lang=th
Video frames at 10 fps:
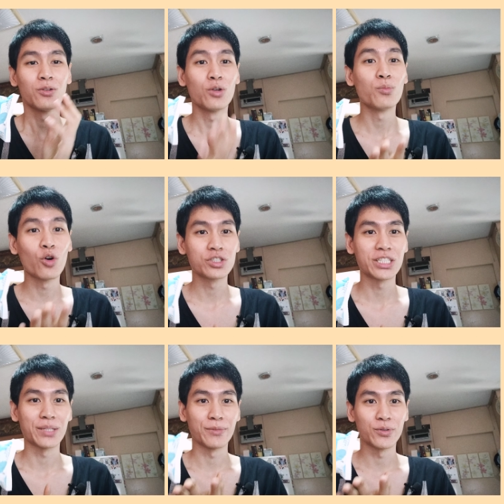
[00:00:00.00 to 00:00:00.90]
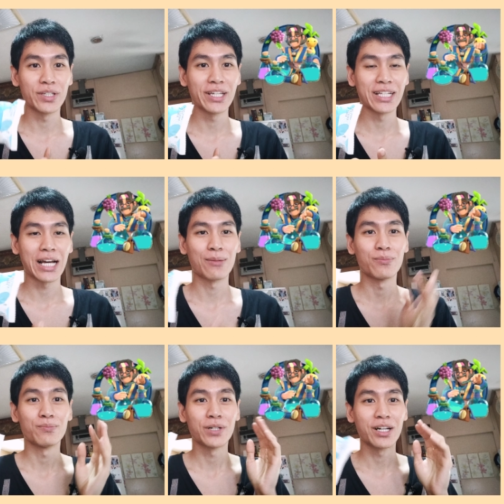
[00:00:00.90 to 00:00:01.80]
รุ่นโมจิมิวกี้นะครับ
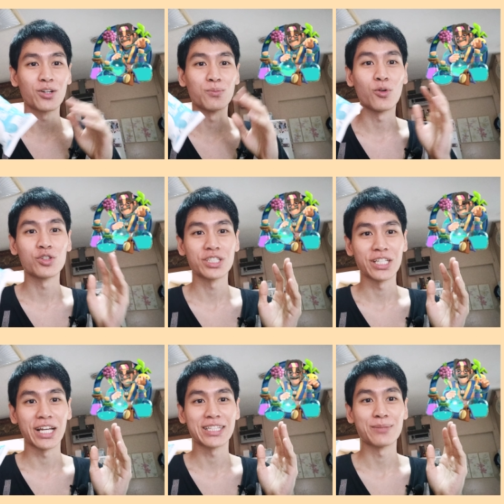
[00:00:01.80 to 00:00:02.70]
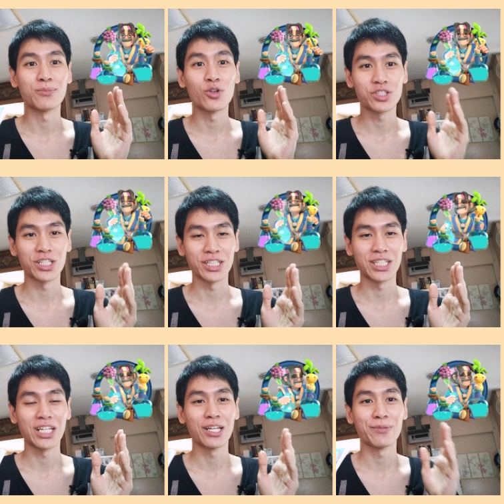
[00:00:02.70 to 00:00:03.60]
เป็นขนมโมจิไอติมโมจิ
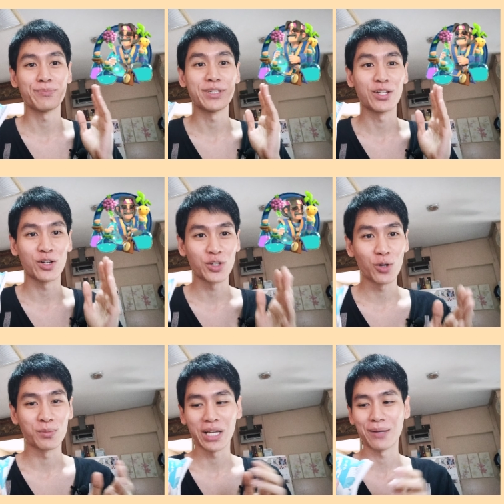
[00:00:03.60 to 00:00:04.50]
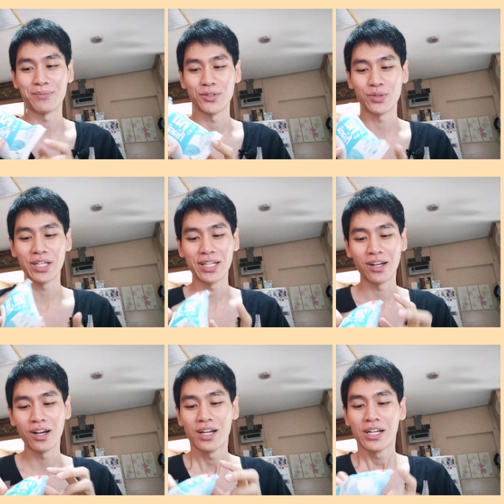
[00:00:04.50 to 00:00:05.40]
ที่มีรสนมนะครับมิวกี้
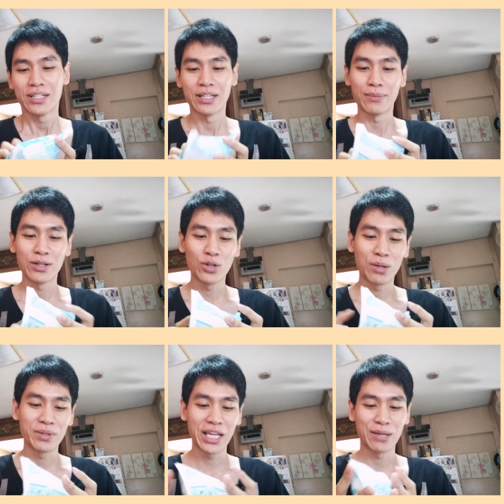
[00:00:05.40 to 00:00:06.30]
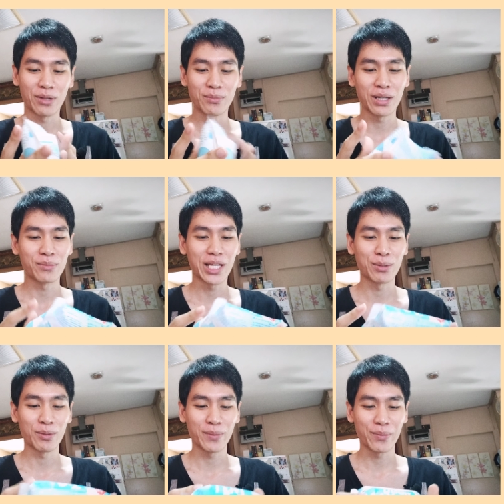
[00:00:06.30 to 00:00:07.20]
เนาะเดี๋ยวมาดูคำเค็มนะมีคำเค็ม
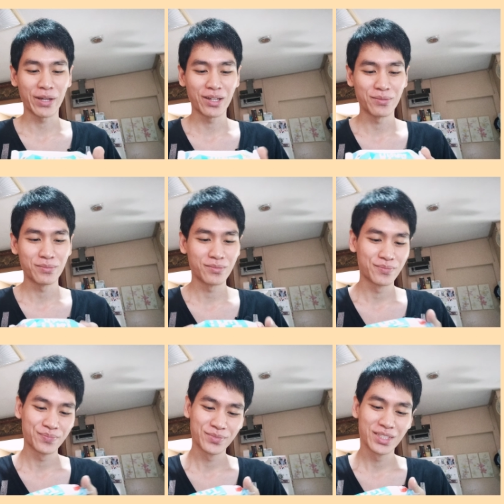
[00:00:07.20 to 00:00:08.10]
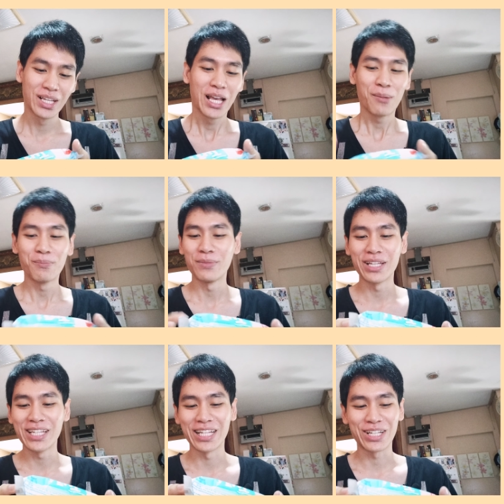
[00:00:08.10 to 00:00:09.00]
อะไรบ้างไหมมี
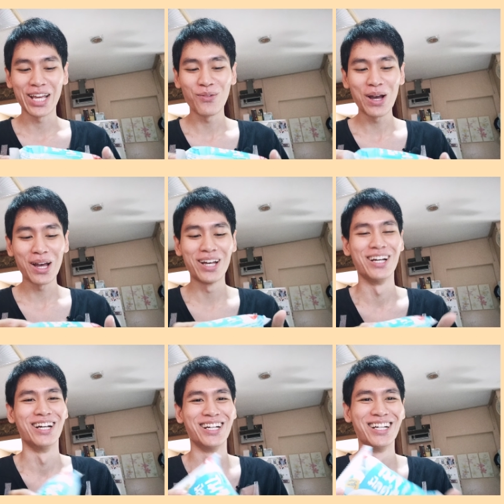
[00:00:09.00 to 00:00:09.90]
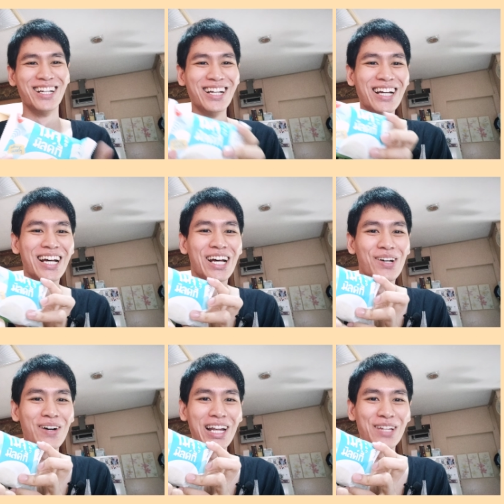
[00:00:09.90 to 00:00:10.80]
เขียนแค่ว่า
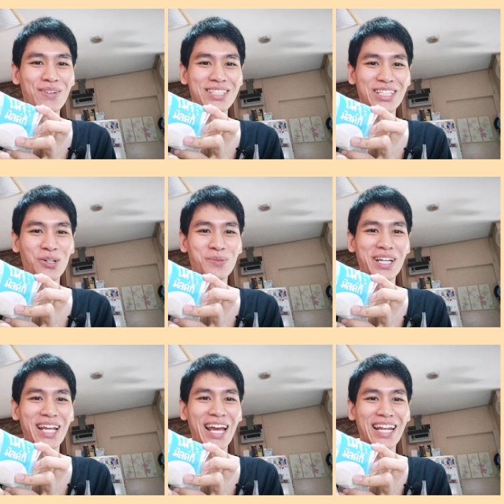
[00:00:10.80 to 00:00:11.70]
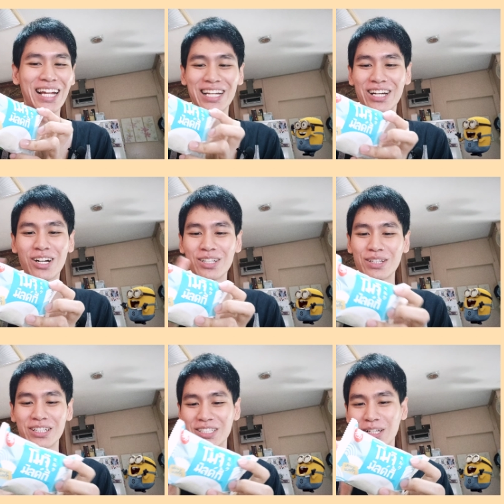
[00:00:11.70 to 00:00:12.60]
ผลิตมาจากนมแท้ๆนะแล้วก็อ
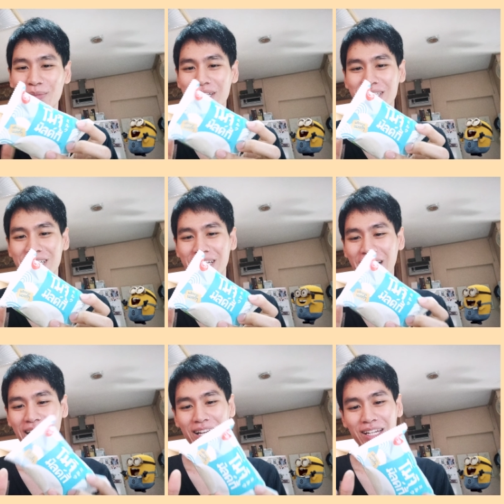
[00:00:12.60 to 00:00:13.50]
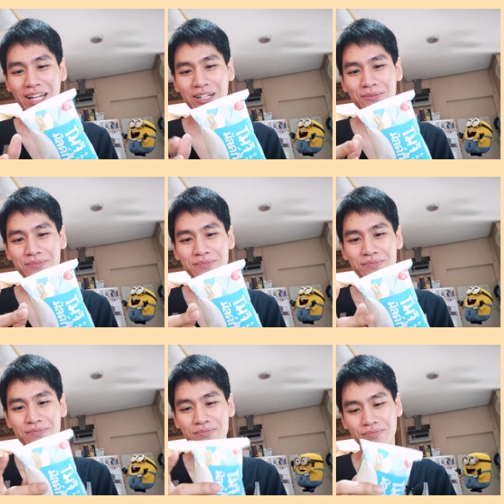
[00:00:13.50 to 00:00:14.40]
ย่างอื่นก็ไม่เห็นจะเขียนอะไรเลยนะ
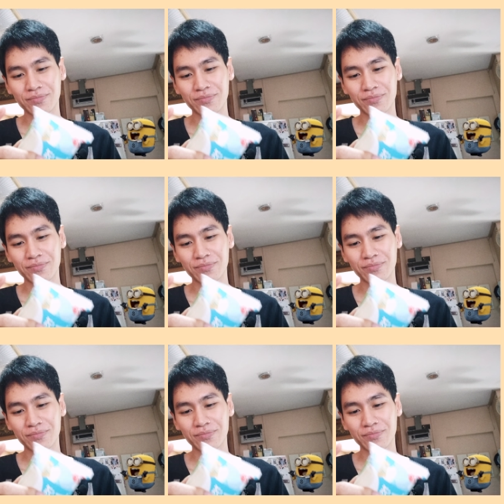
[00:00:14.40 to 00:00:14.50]
อืม